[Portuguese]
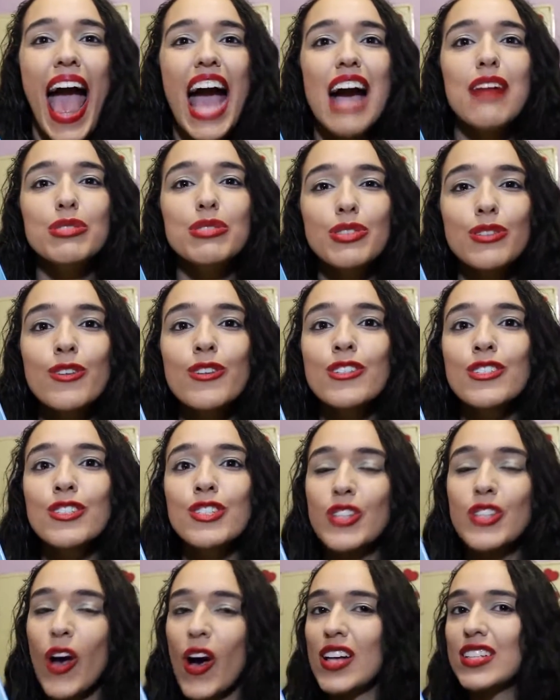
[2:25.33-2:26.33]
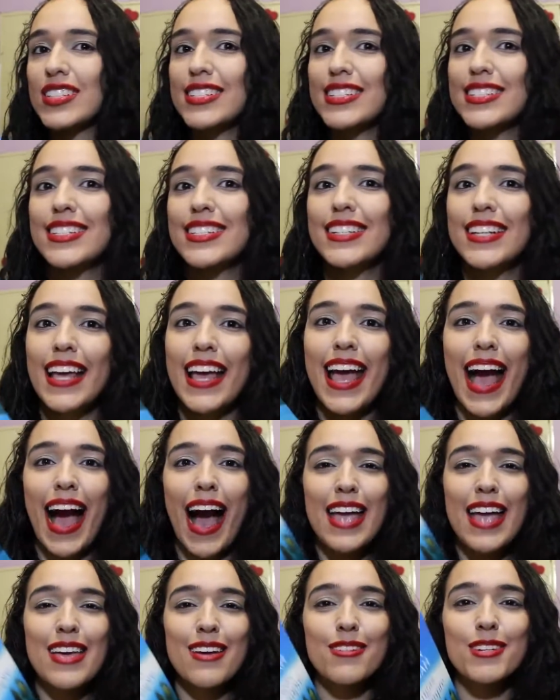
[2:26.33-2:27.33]
é muito gostosa de se ler,
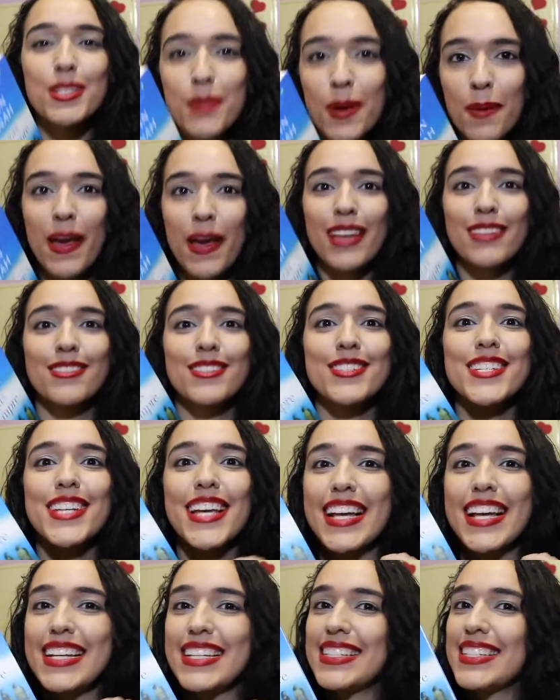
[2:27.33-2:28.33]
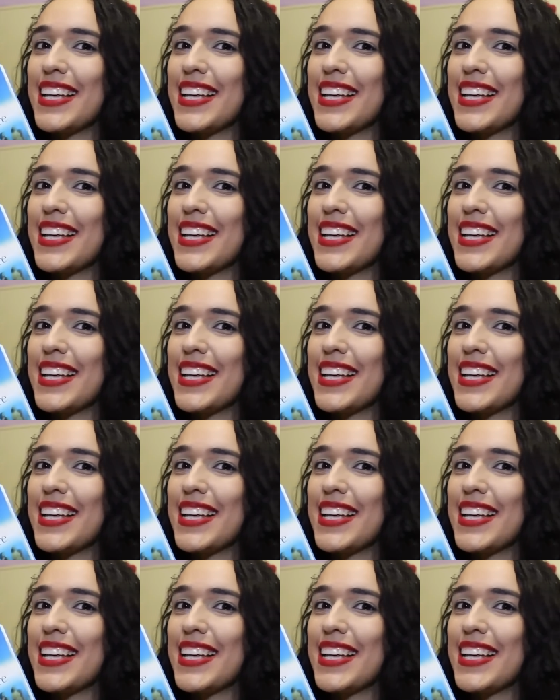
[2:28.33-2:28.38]
em alguns momentos chega a